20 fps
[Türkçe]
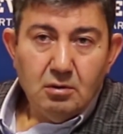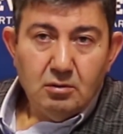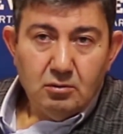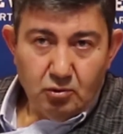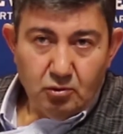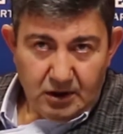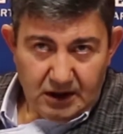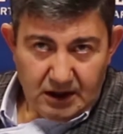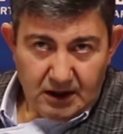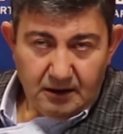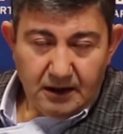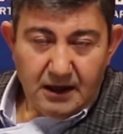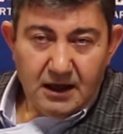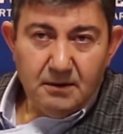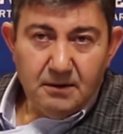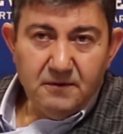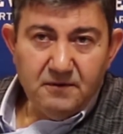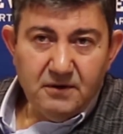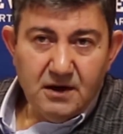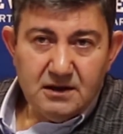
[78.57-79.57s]
Dünyada
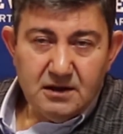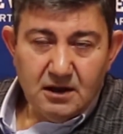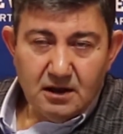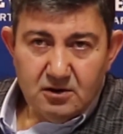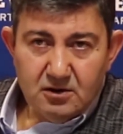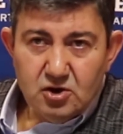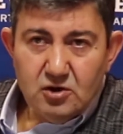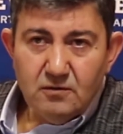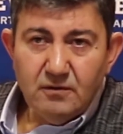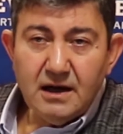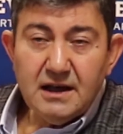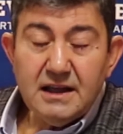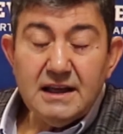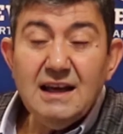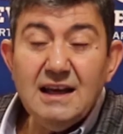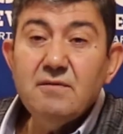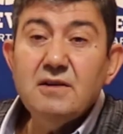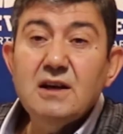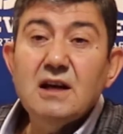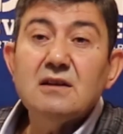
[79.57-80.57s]
genel bir fiyat artışı var.
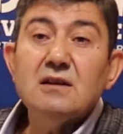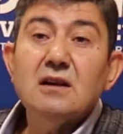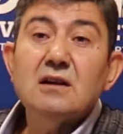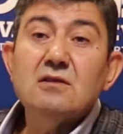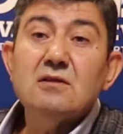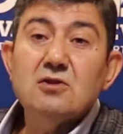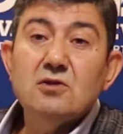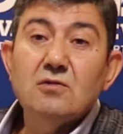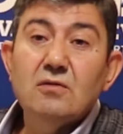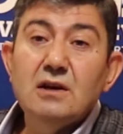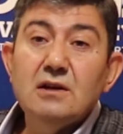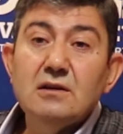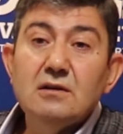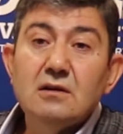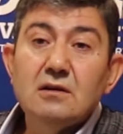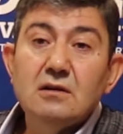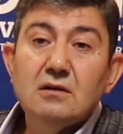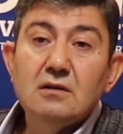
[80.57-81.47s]
Niye fiyat artışı var?